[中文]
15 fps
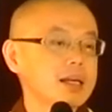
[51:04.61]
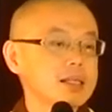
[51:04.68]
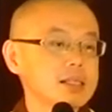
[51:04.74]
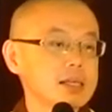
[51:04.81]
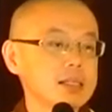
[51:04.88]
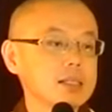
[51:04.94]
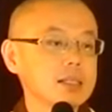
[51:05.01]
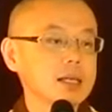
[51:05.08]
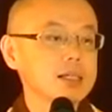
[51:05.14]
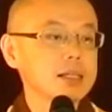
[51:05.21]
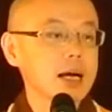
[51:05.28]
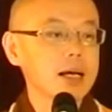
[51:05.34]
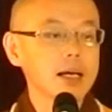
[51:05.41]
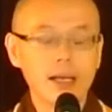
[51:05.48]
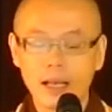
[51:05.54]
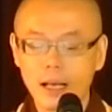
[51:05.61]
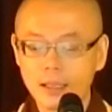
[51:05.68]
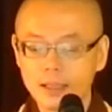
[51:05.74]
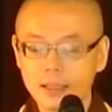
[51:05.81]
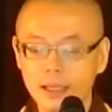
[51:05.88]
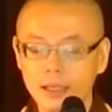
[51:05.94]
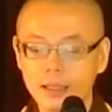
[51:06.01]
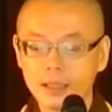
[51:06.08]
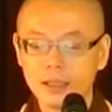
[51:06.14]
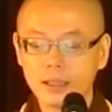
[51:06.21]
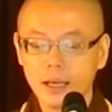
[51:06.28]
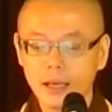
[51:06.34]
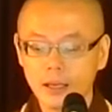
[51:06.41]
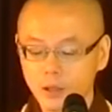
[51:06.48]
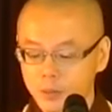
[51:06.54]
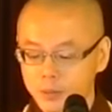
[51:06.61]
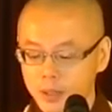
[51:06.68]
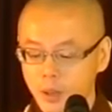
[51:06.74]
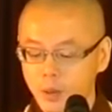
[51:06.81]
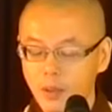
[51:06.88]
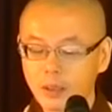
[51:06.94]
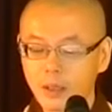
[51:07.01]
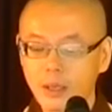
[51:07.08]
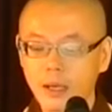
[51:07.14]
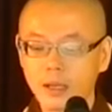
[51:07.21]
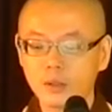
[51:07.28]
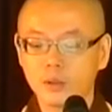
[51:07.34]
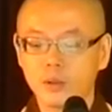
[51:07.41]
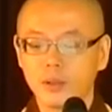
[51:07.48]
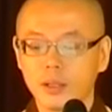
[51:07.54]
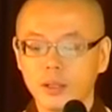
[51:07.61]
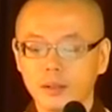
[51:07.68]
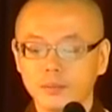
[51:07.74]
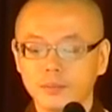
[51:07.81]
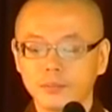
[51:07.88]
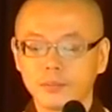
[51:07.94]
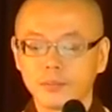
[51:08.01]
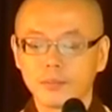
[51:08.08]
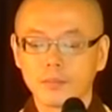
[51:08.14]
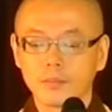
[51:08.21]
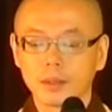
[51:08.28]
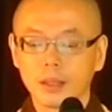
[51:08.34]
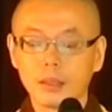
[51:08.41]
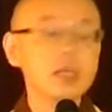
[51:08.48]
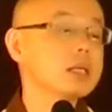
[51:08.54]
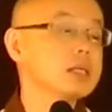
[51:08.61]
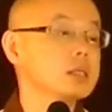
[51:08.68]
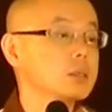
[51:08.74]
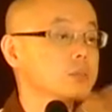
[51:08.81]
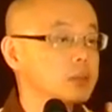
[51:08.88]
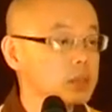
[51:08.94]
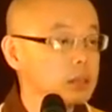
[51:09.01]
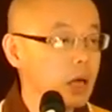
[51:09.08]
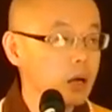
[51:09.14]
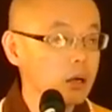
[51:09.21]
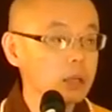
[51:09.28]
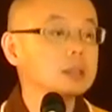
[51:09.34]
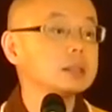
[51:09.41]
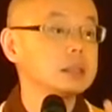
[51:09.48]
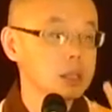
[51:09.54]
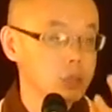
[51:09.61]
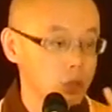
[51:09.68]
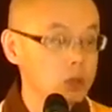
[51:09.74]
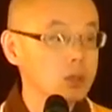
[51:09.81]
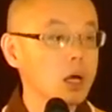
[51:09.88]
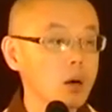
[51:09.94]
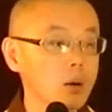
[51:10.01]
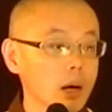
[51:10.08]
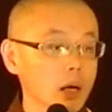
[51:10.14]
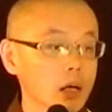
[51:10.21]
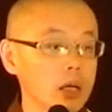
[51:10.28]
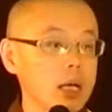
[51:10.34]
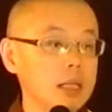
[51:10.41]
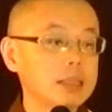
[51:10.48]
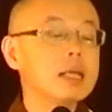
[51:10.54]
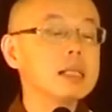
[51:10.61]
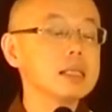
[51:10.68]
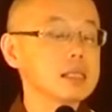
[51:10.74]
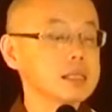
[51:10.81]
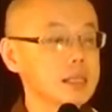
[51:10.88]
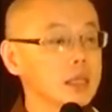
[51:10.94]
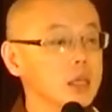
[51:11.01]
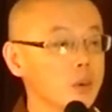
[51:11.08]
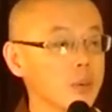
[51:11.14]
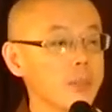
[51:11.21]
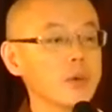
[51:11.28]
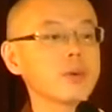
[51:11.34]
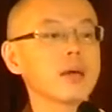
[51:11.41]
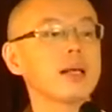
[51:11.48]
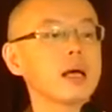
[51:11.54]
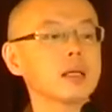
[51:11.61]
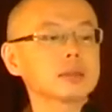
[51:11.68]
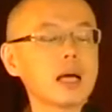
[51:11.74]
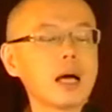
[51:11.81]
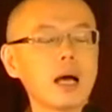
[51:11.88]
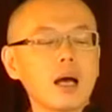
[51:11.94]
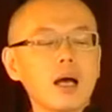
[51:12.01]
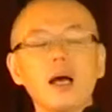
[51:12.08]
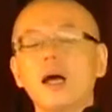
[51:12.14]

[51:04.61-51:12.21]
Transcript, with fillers: 前几天刚给他的钱呢，嘿，又不知道花到哪里去了。那你知不知道呢？你知道啊，但你心里会不会原谅他？